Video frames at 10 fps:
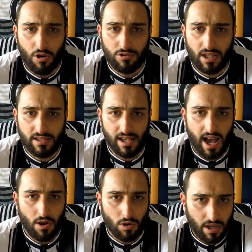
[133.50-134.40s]
und dann
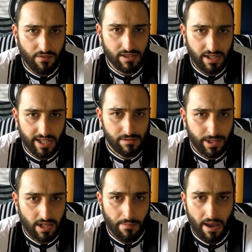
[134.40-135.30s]
sagen, okay, wir sind erst
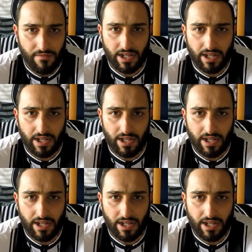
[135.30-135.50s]
wieder dabei,